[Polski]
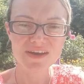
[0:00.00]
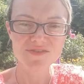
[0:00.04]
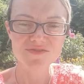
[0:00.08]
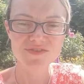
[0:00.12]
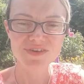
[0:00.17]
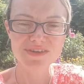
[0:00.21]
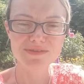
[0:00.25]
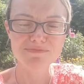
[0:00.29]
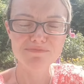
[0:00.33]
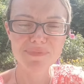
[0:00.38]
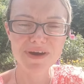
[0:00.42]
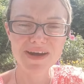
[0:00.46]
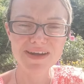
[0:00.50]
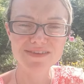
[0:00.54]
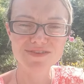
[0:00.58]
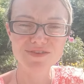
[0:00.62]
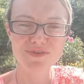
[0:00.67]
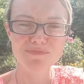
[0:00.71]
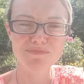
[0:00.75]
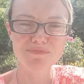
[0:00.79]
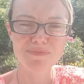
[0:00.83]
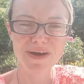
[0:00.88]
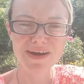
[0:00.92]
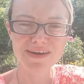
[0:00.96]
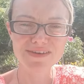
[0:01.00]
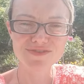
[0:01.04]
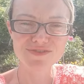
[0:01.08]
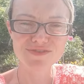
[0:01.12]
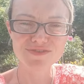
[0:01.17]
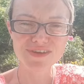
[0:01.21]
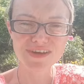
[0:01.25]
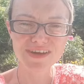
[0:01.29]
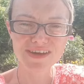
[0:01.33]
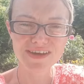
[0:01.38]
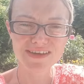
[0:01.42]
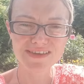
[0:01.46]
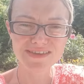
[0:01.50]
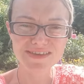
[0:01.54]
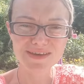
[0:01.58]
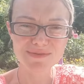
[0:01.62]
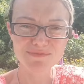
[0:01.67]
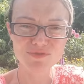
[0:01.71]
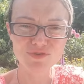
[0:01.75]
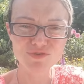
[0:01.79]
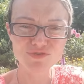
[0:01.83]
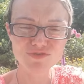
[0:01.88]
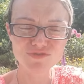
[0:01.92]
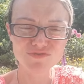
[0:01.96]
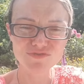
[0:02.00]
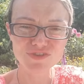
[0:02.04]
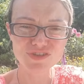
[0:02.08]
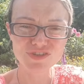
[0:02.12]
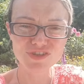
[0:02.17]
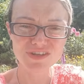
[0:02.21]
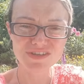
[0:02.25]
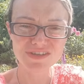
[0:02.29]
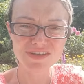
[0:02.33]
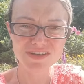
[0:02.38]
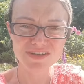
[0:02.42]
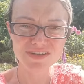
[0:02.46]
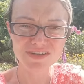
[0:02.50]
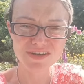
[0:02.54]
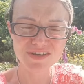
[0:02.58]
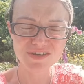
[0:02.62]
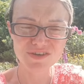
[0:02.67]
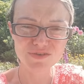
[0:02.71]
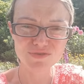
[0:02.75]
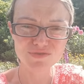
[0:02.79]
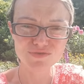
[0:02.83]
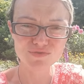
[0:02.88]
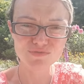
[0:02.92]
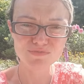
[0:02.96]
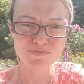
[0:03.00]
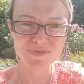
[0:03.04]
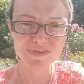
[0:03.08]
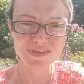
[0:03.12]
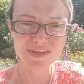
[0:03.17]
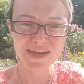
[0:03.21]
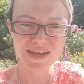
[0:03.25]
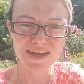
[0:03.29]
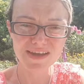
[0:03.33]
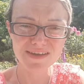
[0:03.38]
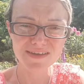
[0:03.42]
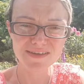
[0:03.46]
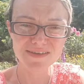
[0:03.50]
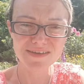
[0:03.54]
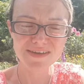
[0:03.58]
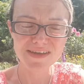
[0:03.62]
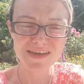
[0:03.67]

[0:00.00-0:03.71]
Więc bardzo, bardzo zachęcam do ćwiczeń na kręgosłup, na